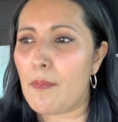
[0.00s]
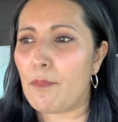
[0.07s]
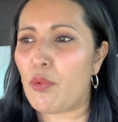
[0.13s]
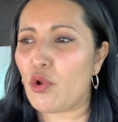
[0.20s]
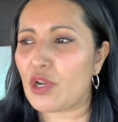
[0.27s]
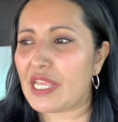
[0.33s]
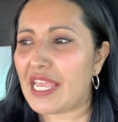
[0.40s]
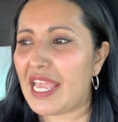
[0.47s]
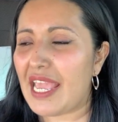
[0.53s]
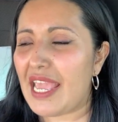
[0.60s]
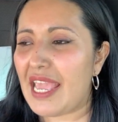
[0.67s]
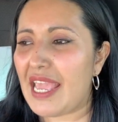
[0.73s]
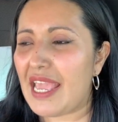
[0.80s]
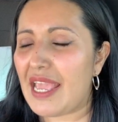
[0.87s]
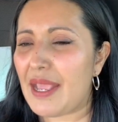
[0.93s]

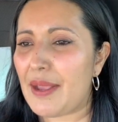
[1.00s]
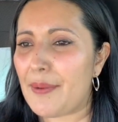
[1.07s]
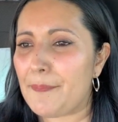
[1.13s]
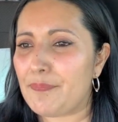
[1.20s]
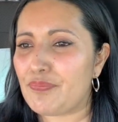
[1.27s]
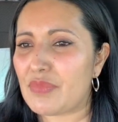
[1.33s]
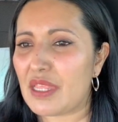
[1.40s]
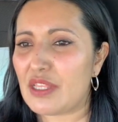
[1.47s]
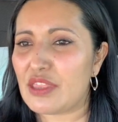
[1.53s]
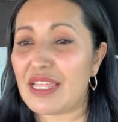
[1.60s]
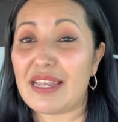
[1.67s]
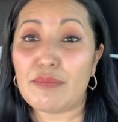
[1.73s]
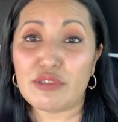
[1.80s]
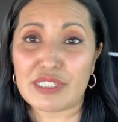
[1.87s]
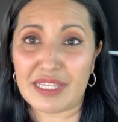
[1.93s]
porque
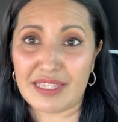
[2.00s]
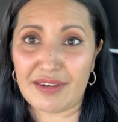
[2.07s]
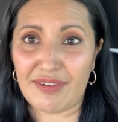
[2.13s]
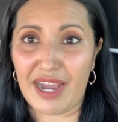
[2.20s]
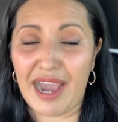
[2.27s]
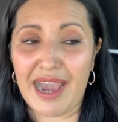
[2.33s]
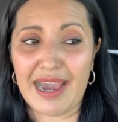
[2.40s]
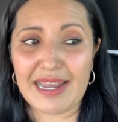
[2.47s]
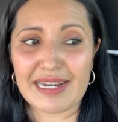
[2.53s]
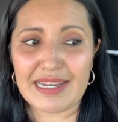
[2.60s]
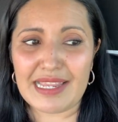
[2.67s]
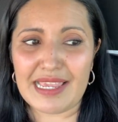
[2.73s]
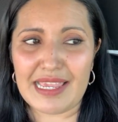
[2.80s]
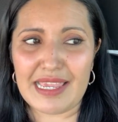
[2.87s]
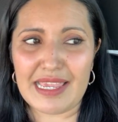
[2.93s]
tenemos que trabajar
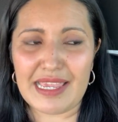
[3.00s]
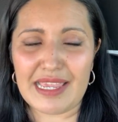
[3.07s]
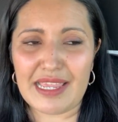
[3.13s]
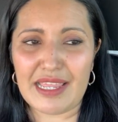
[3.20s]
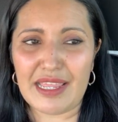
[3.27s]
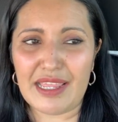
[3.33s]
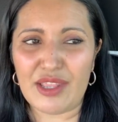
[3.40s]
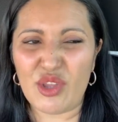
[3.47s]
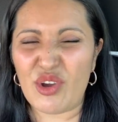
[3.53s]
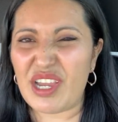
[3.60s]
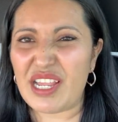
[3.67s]
y no